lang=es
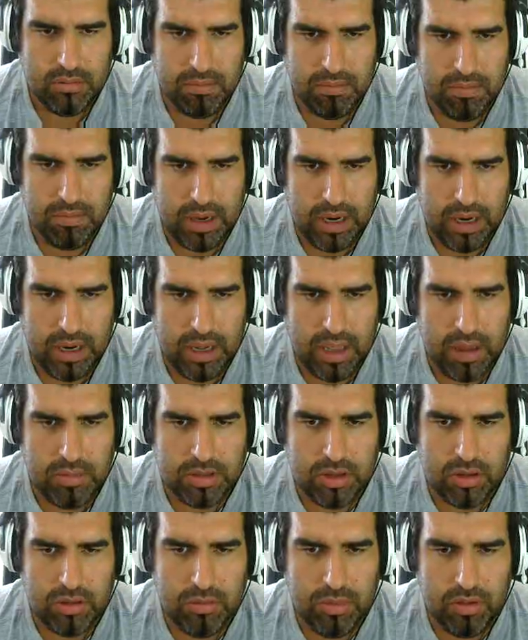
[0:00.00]
Vale, y
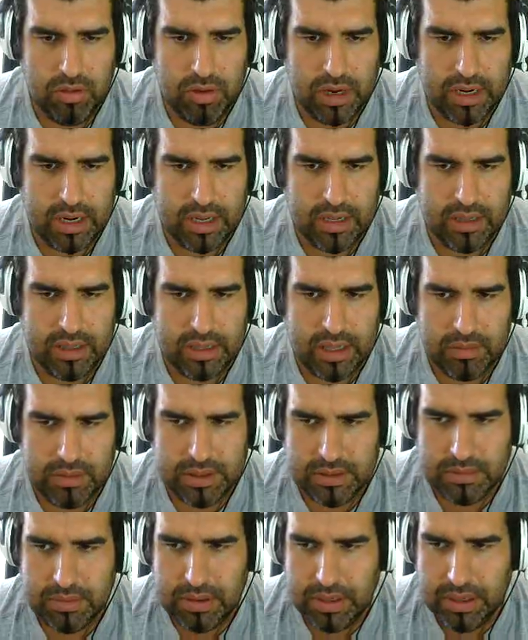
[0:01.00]
vamos a dormir en
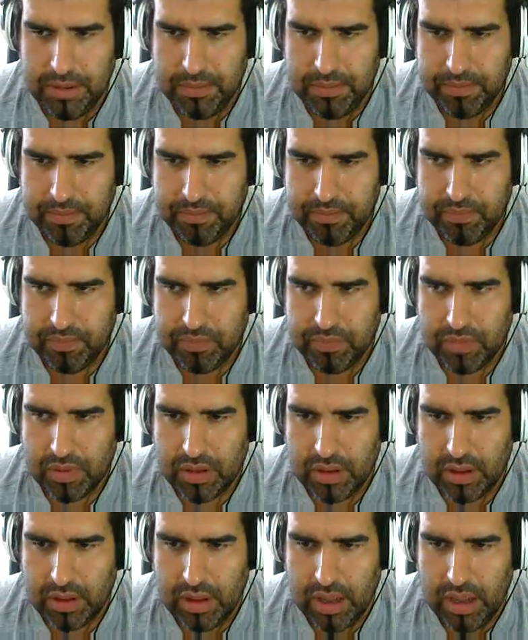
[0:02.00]
Argentavis, ¿vale?
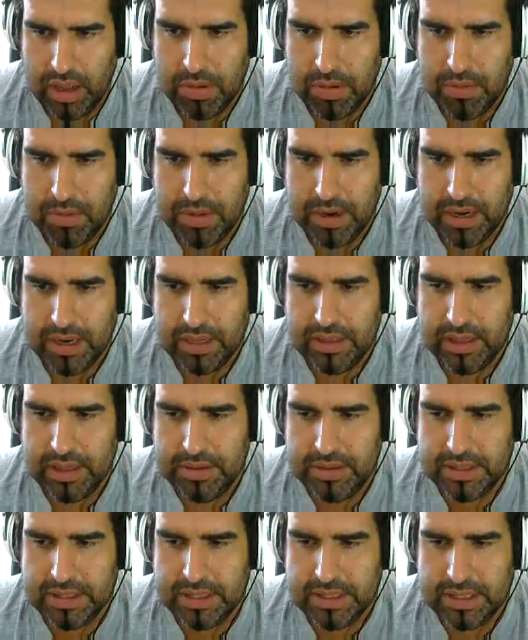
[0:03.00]
El problema del
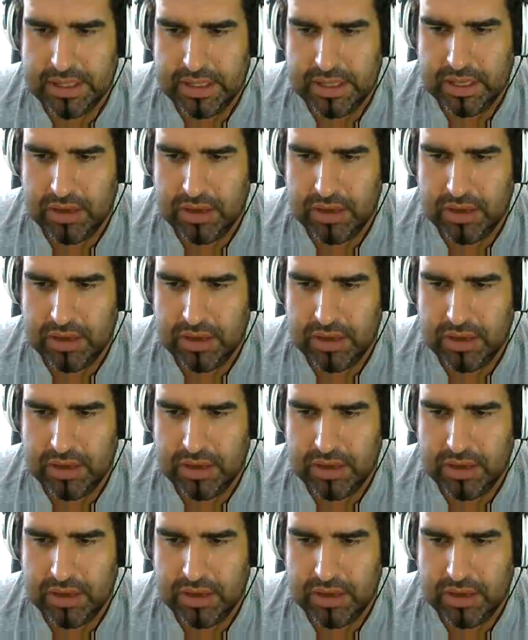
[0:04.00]
Argentavis es que